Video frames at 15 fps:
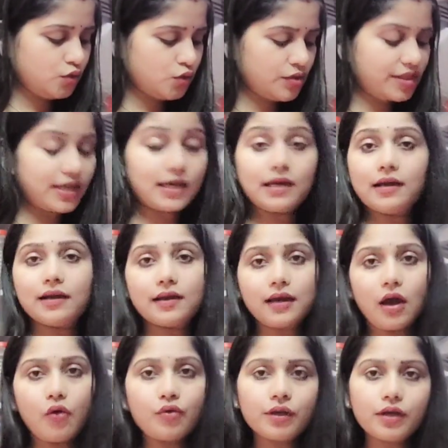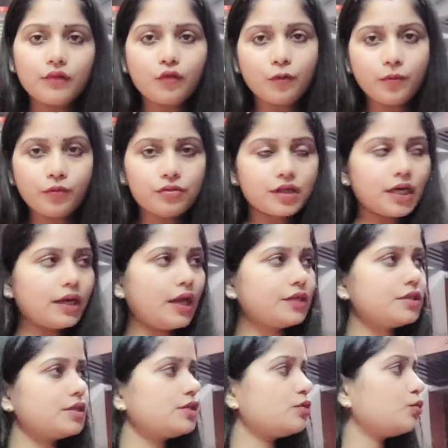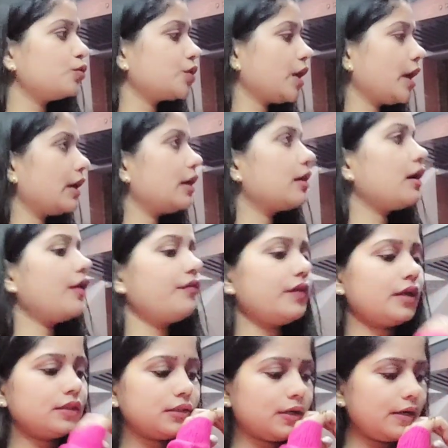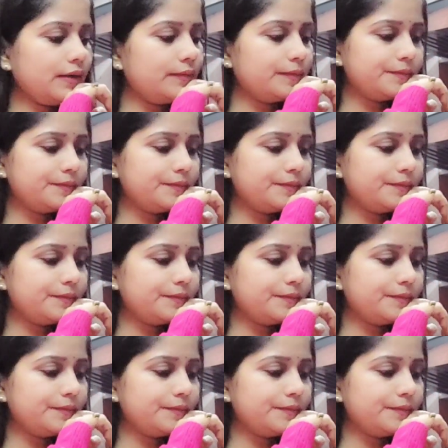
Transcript: जो सेरेलक खिलाऊंगी ना वो भी उसका डाइजेस्ट हो जाएगा काफ़ी हद तक